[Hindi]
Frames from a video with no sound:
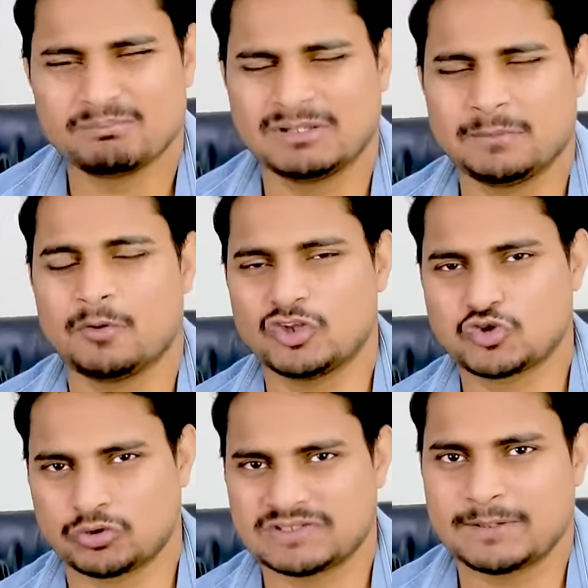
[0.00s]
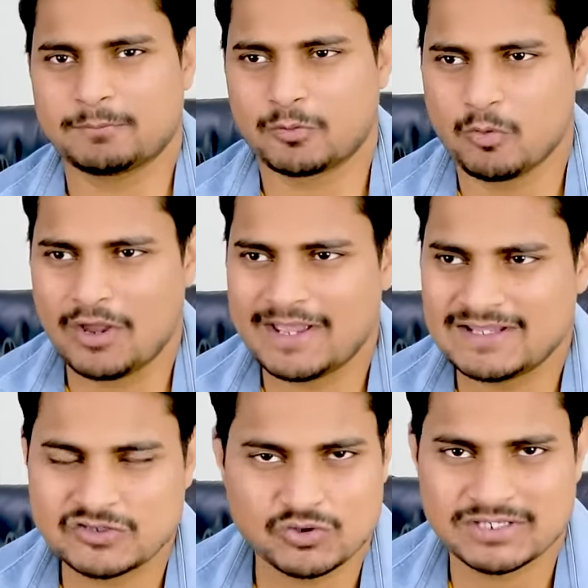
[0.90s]
मतलब बहुत छोटा सा प्रोमो
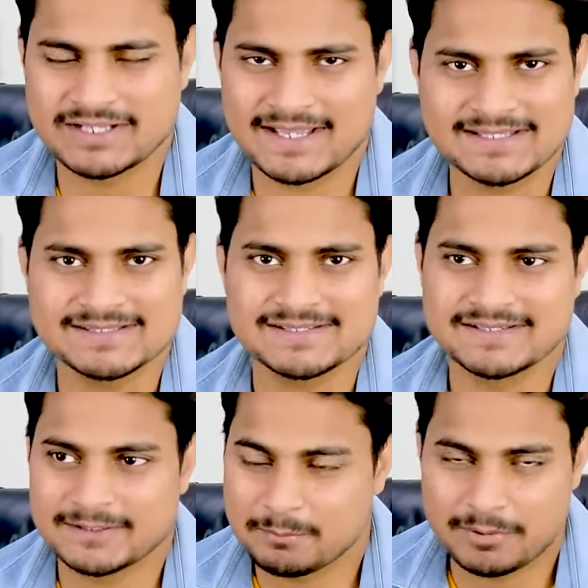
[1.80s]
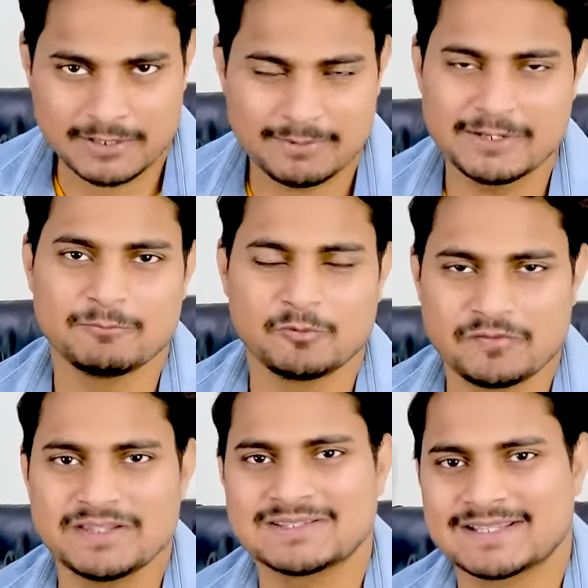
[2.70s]
है जो कि गाइज बड़ी बड़ी
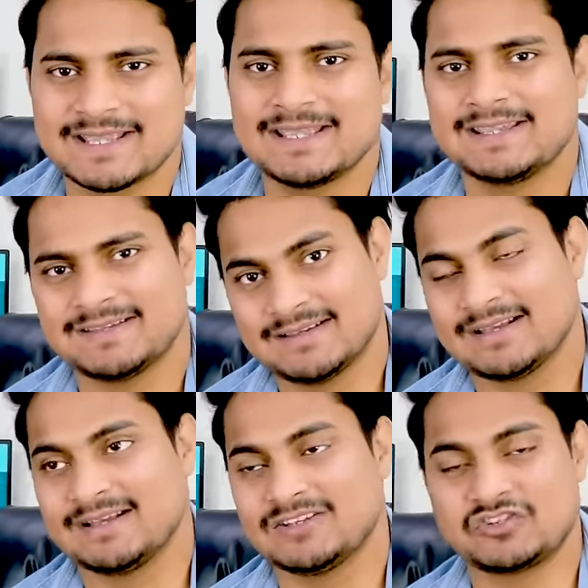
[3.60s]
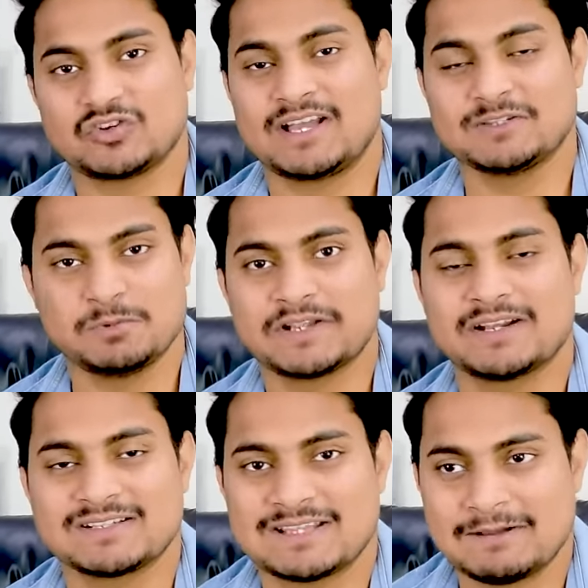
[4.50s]
मूवीज़ के जो गाइज
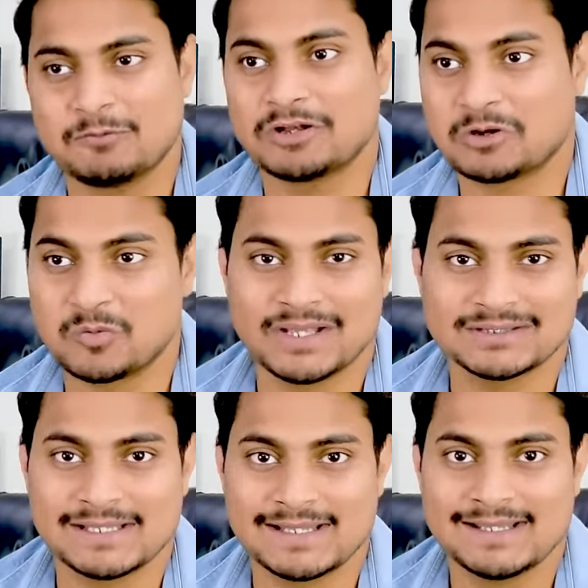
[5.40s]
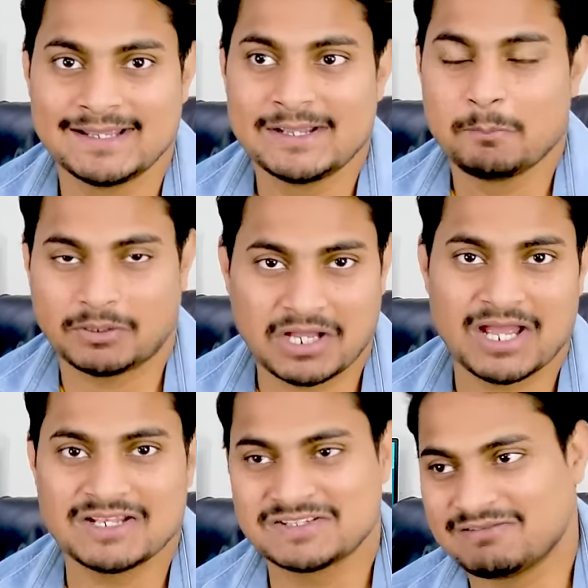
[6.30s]
मेकर्स हैं वो करवाते हैं
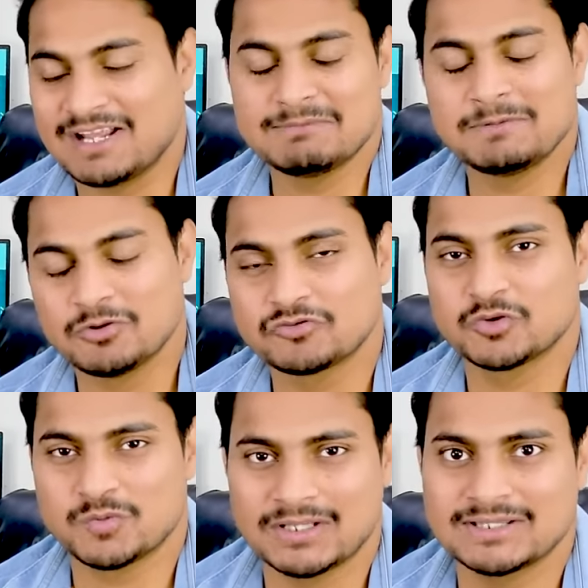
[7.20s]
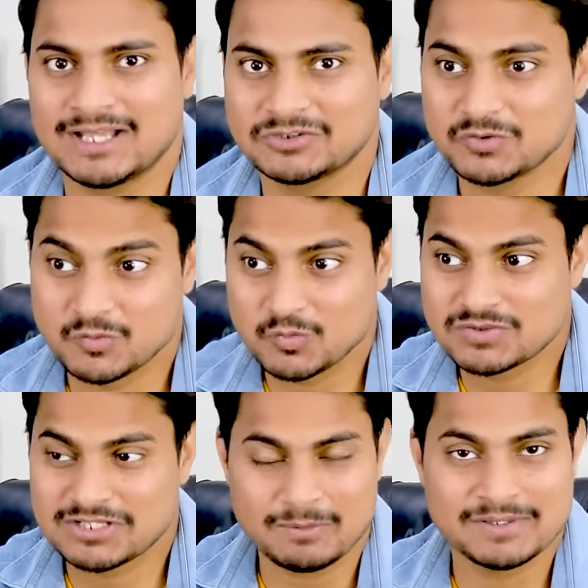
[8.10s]
पठान जवान में भी दोस्तों हुआ था तो
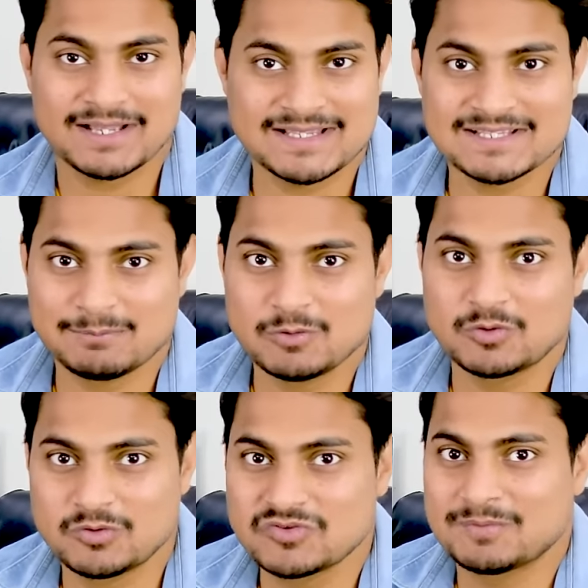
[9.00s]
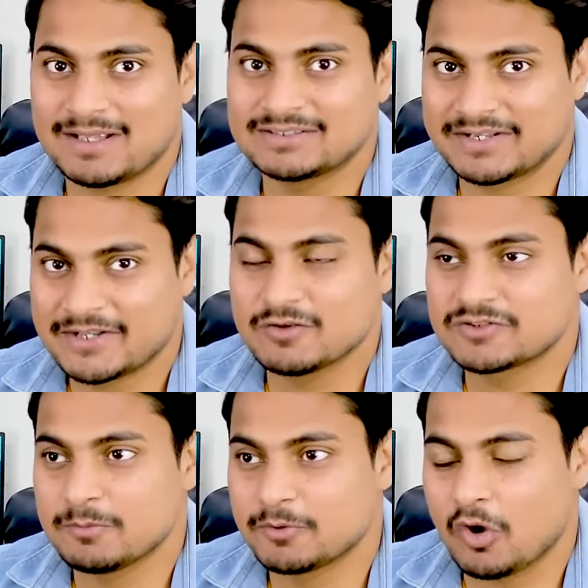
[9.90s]
उसका भी गाइज हम लोग कुछ बात करेंगे
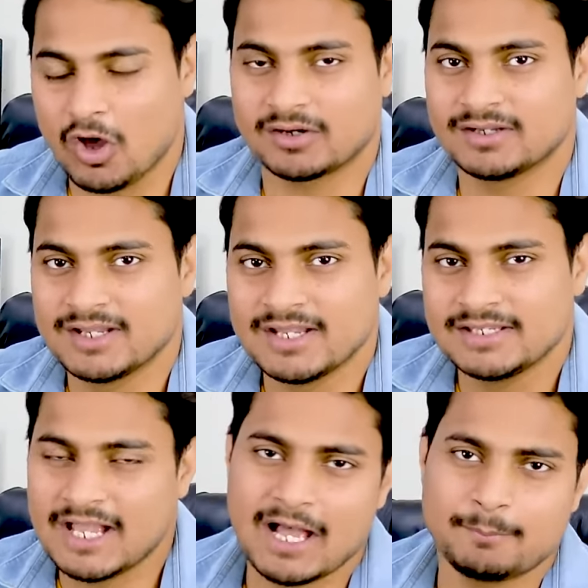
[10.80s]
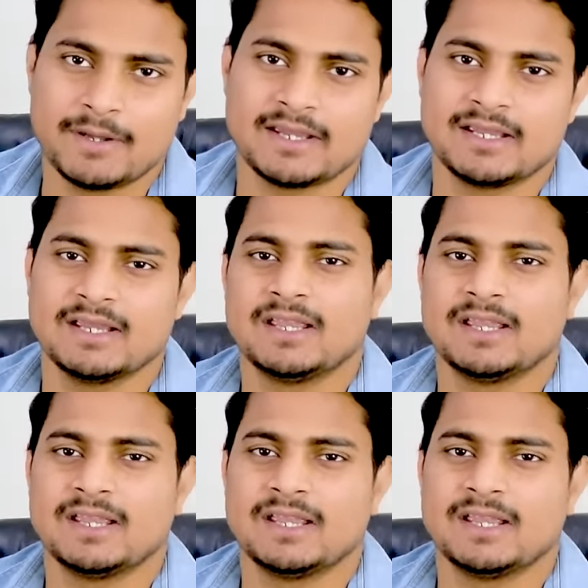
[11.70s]
उसके ऊपर और यहाँ पे